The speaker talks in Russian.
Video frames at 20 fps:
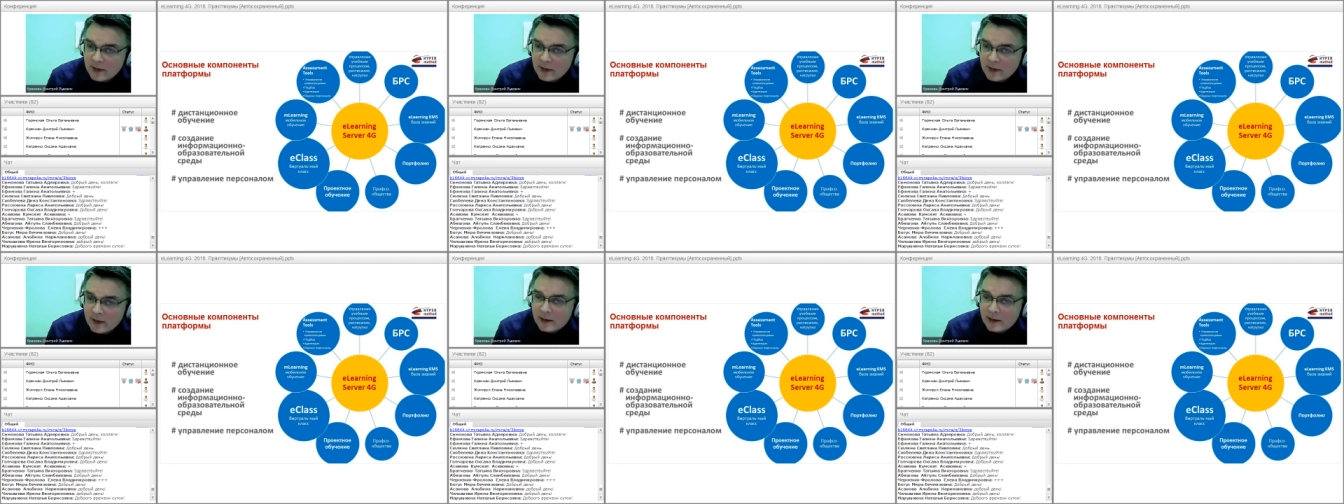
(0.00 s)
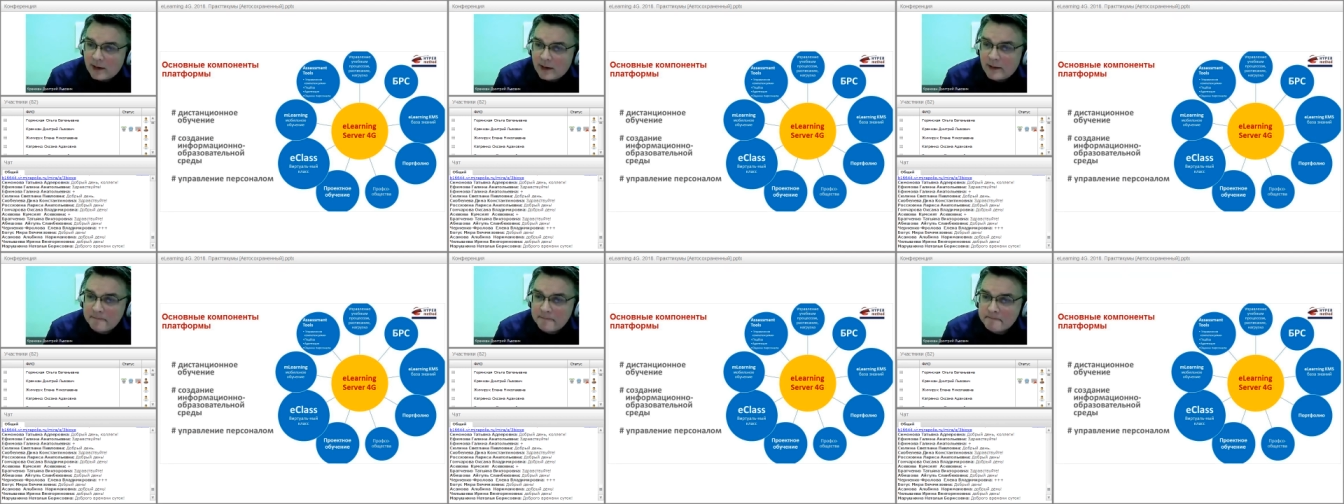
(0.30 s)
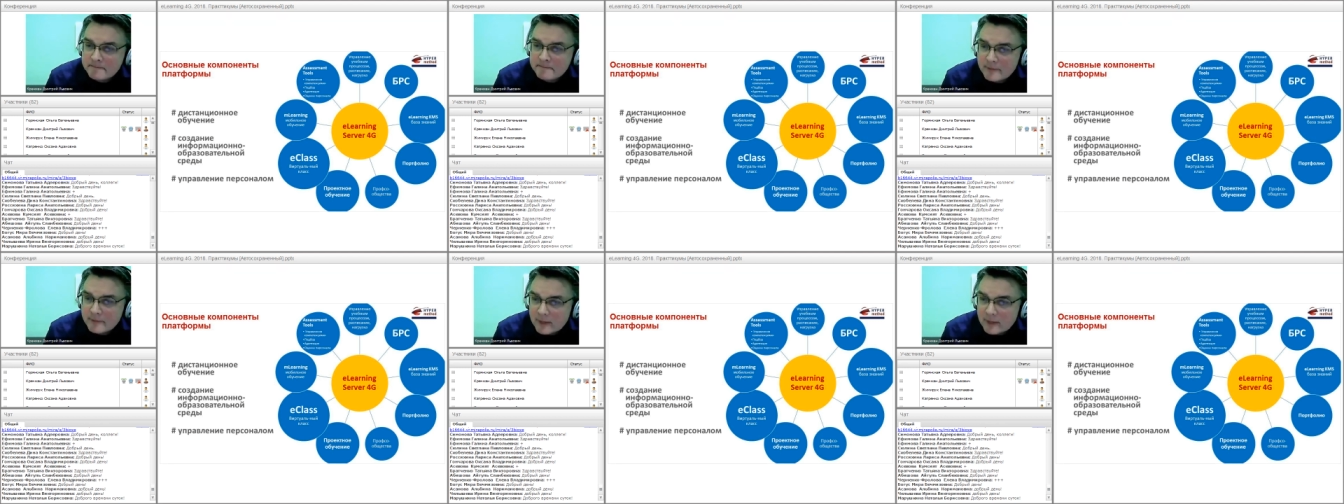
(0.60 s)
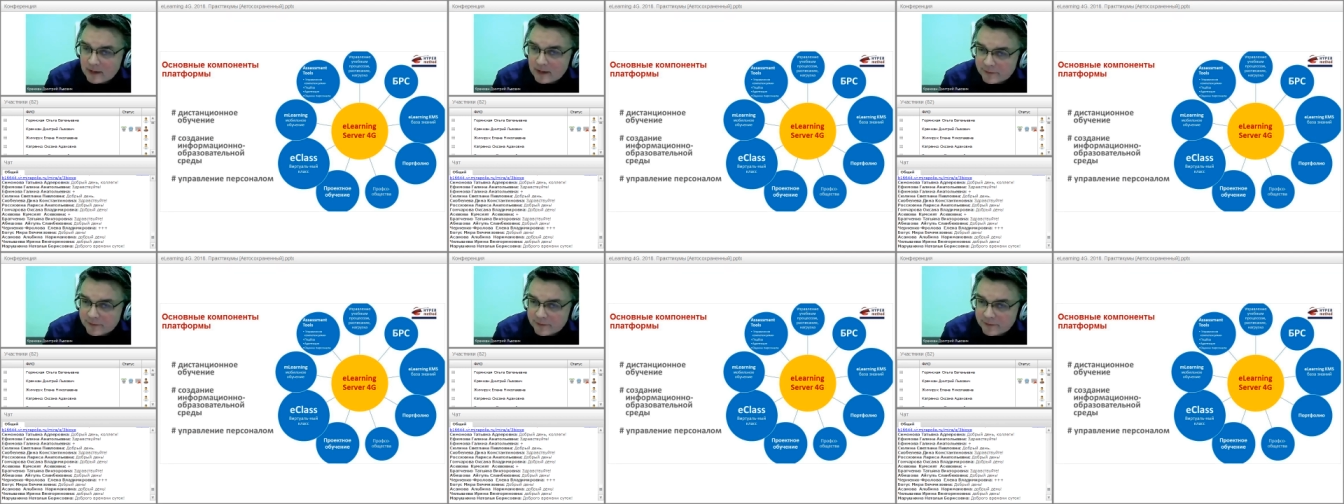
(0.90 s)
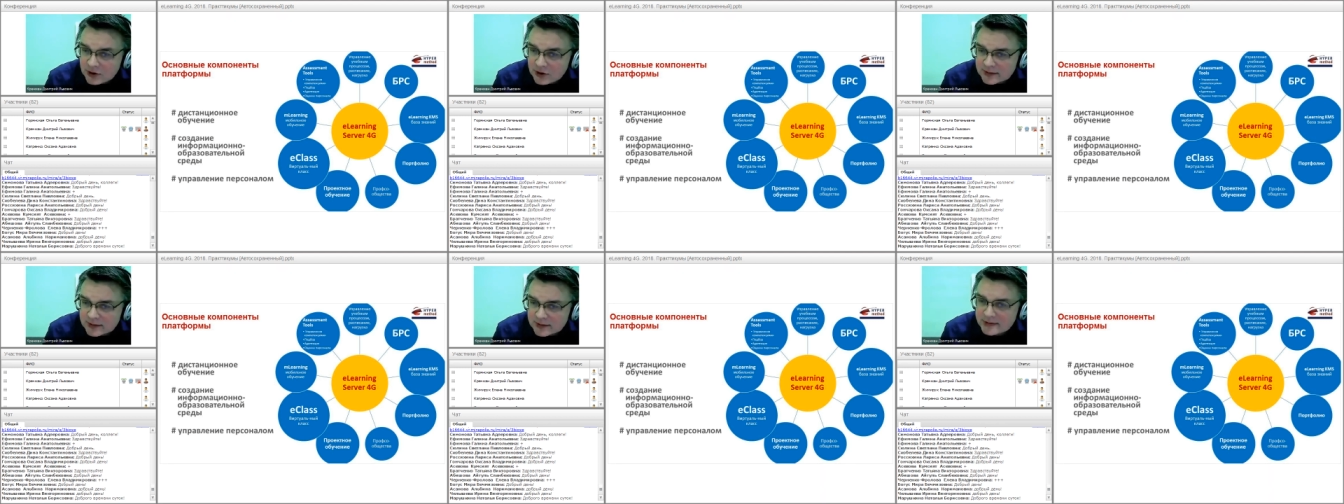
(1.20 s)
В
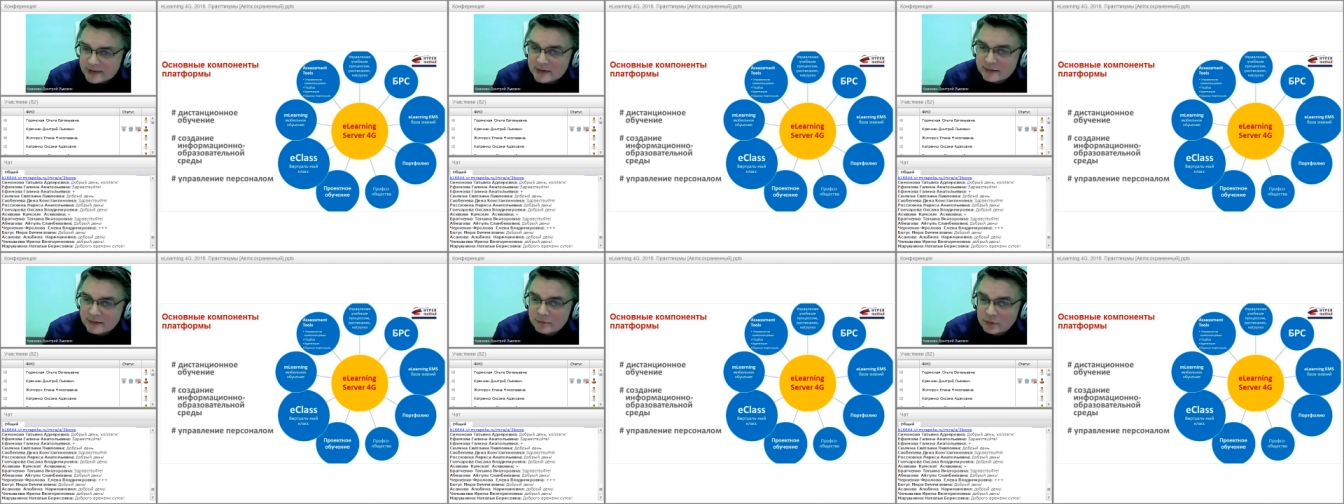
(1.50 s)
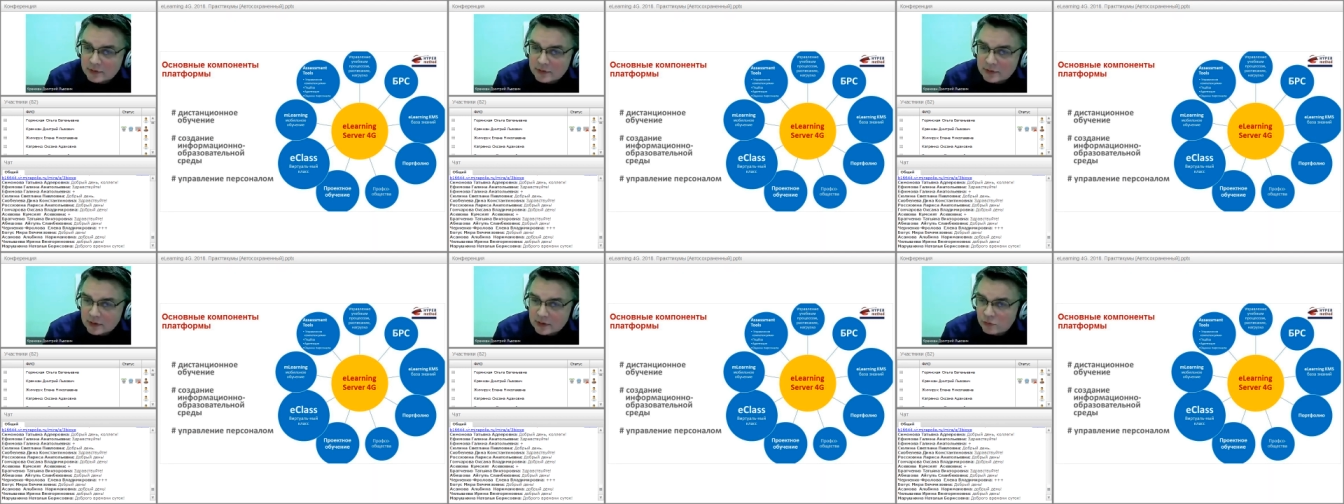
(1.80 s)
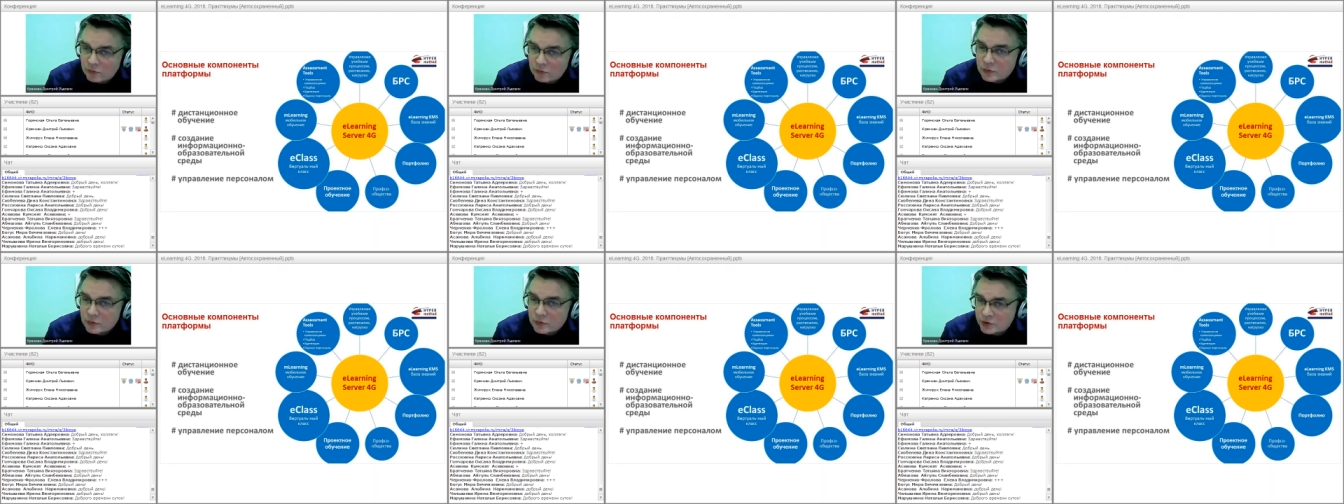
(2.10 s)
частности, вот такой кружочек,